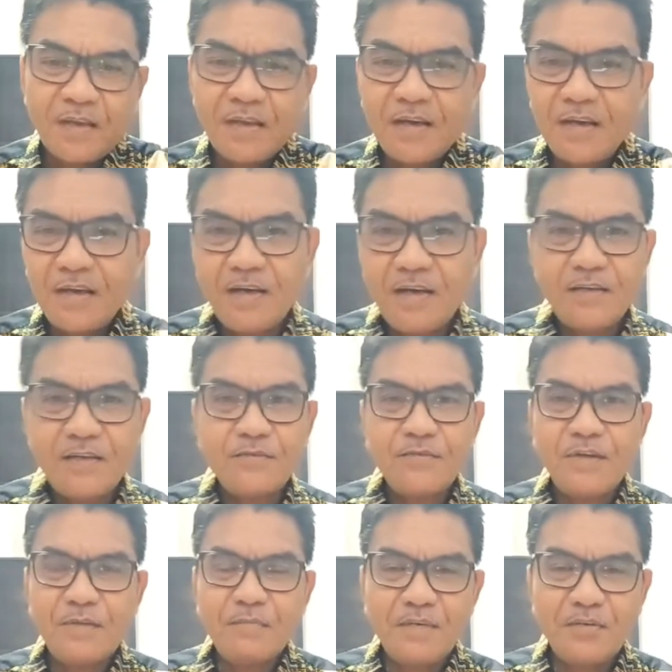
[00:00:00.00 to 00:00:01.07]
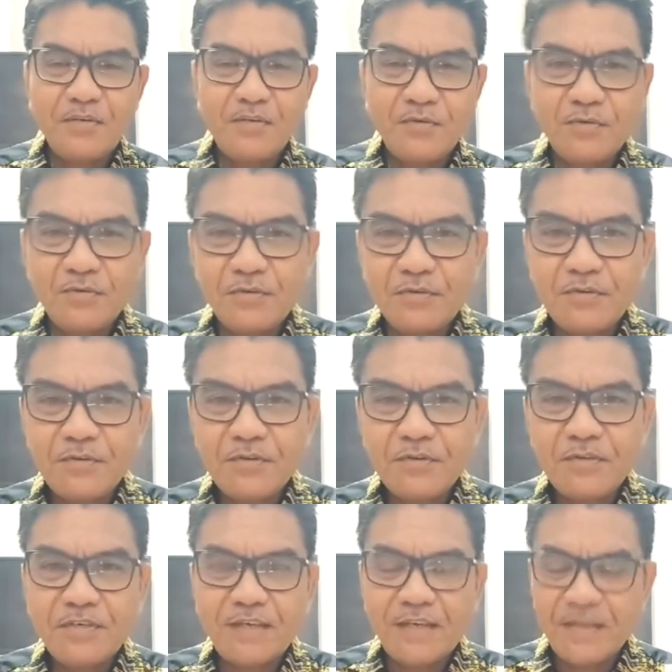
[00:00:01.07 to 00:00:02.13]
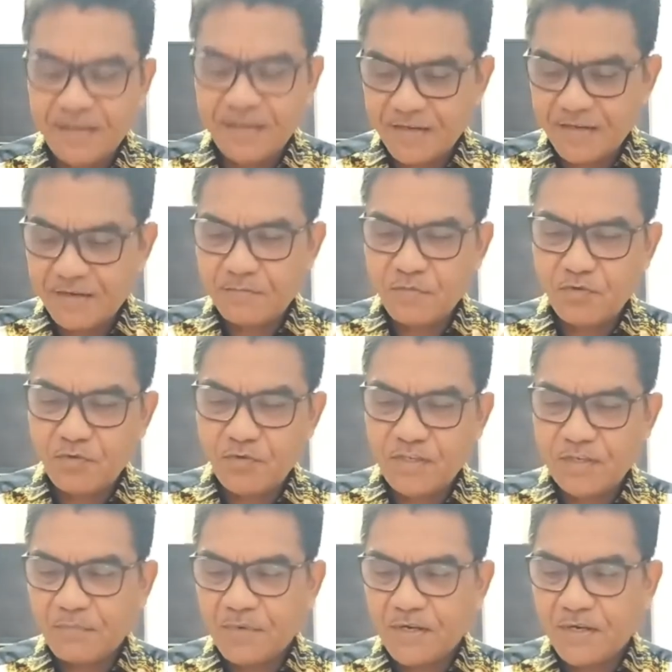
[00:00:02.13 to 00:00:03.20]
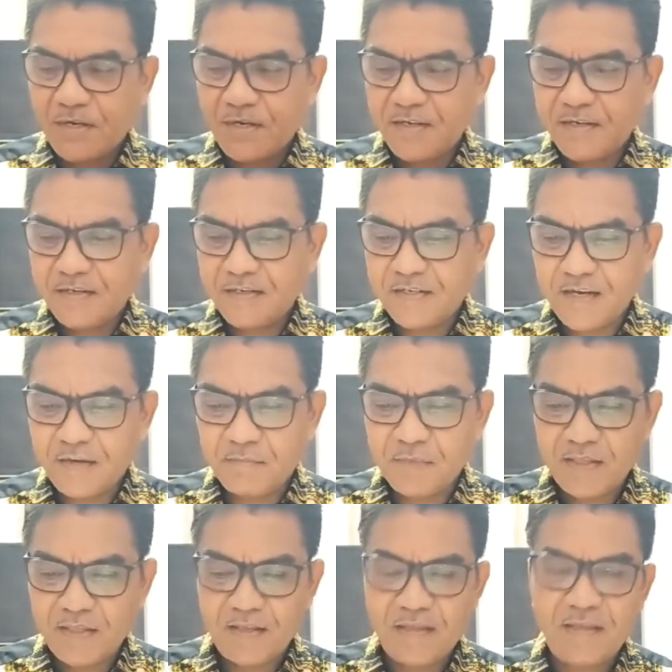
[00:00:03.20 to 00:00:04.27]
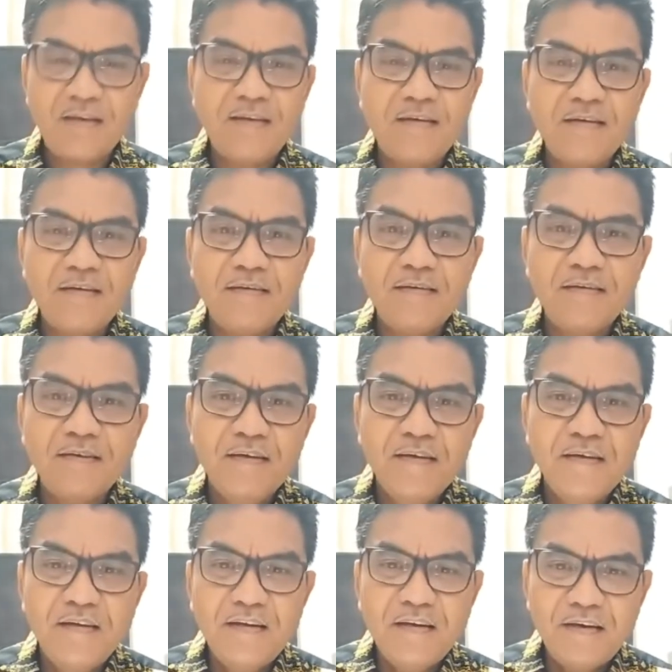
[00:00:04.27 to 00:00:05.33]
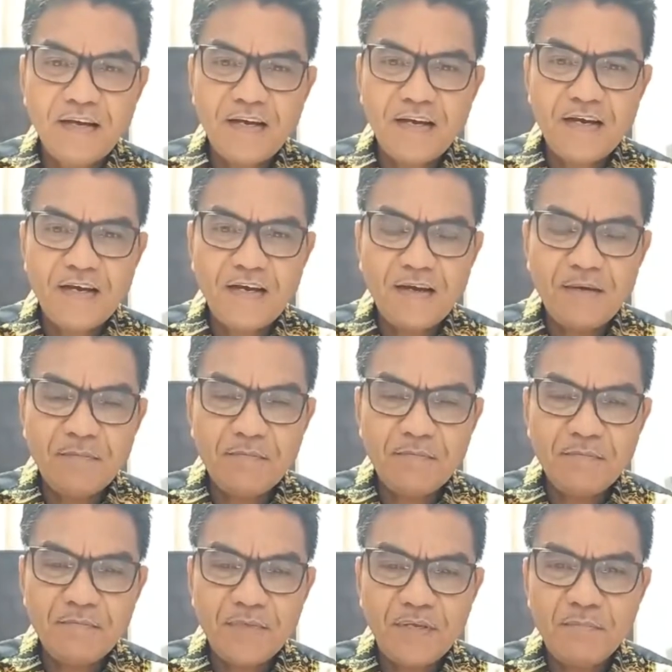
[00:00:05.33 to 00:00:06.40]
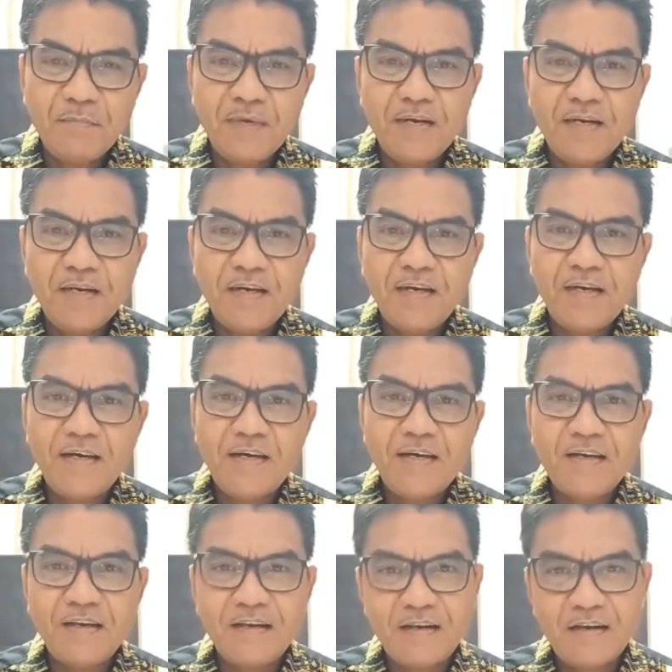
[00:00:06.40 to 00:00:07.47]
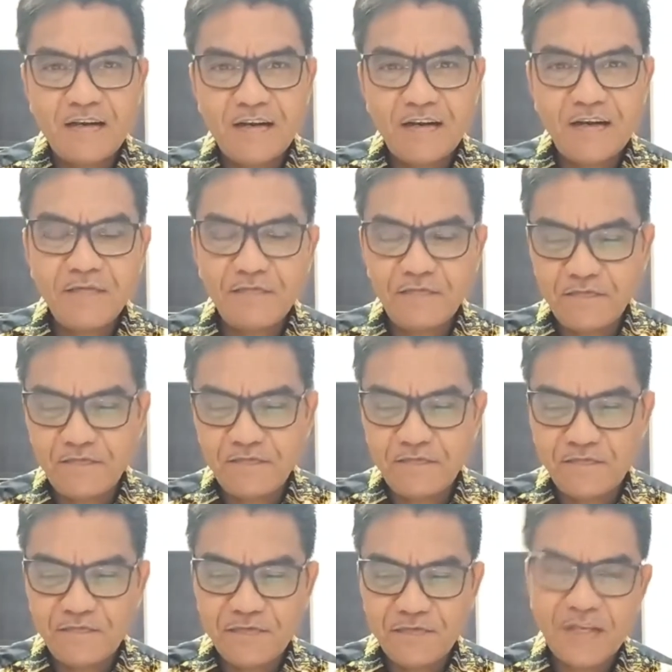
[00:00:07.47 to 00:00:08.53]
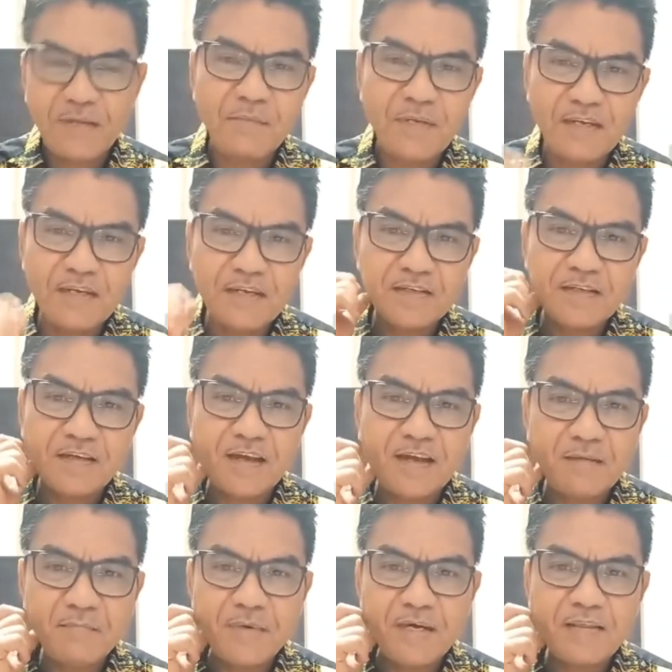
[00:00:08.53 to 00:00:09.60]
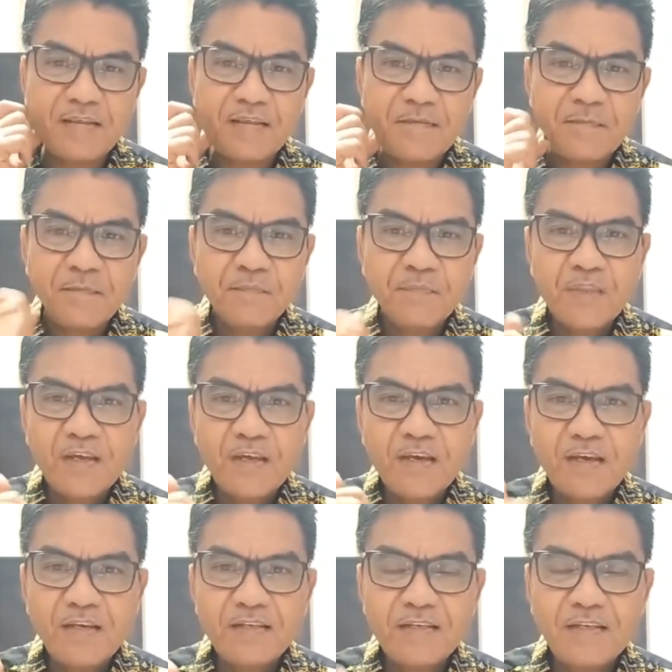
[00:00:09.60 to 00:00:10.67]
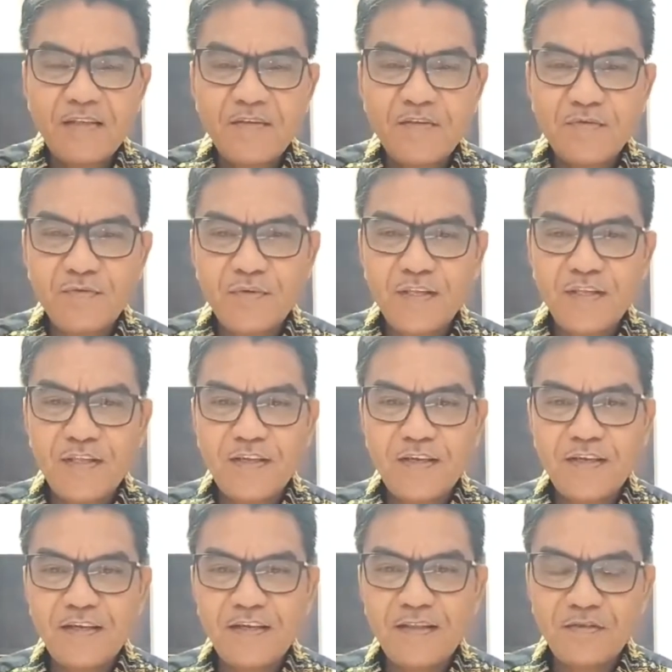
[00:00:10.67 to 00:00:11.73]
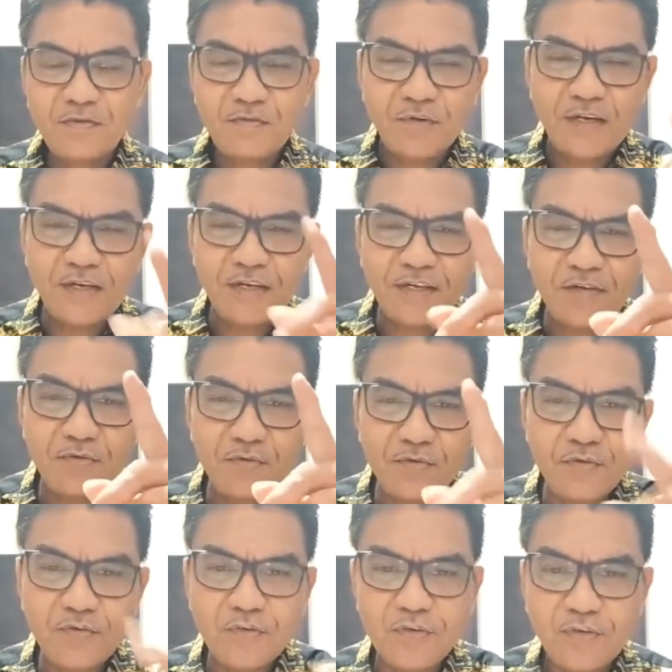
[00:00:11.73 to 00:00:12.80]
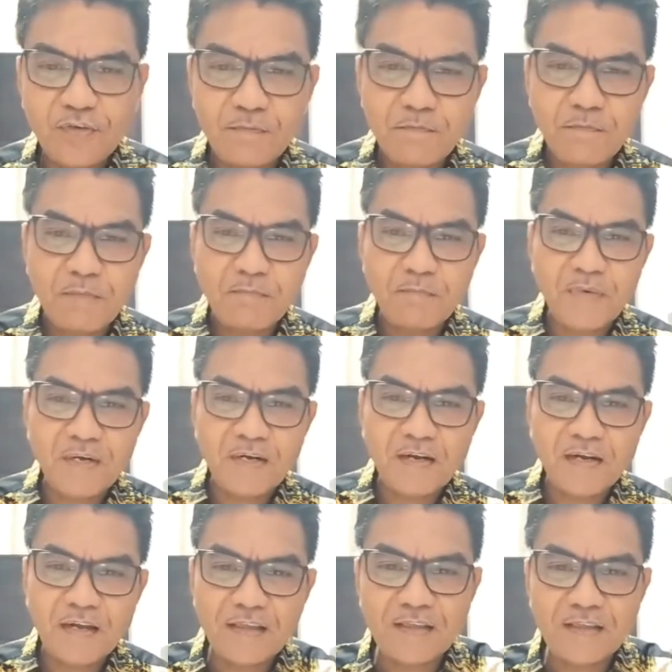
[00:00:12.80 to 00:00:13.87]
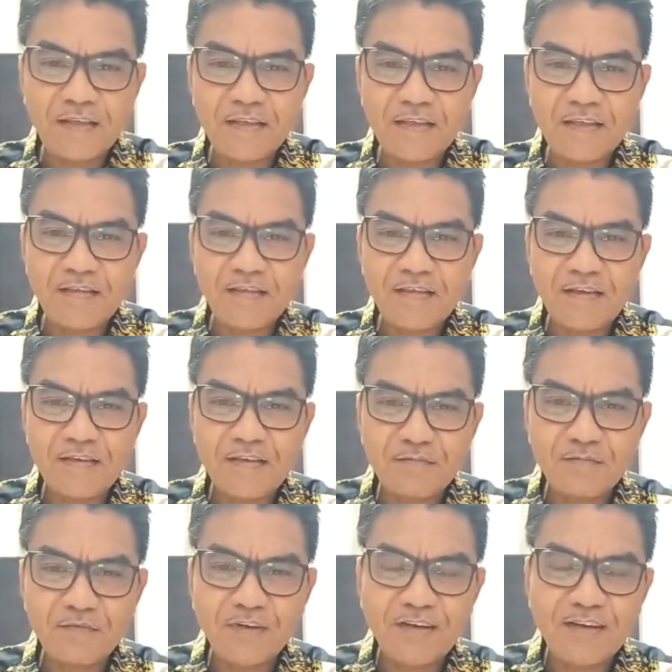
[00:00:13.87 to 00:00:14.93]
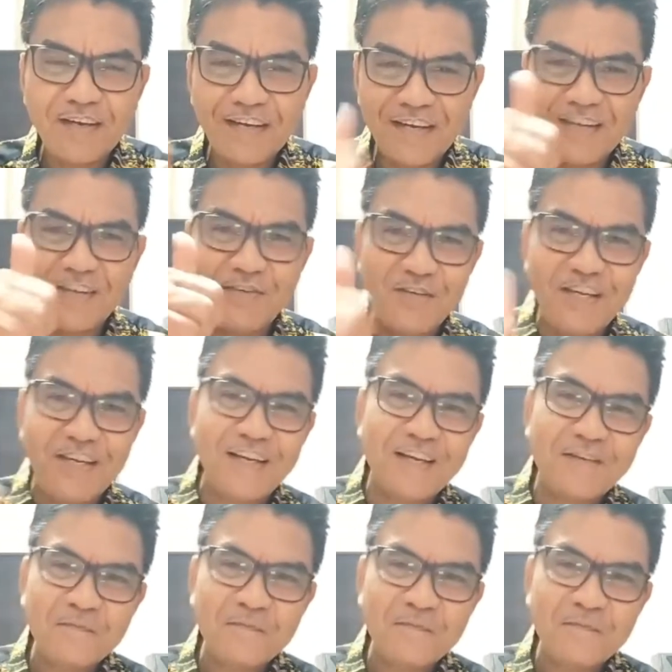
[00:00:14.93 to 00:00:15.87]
uh, sudah masuk, saya mengucapkan selamat datang dalam ibadah live streaming sahabat Richard Surinta. Tuhan Yesus memberkati kita semua. Haleluya.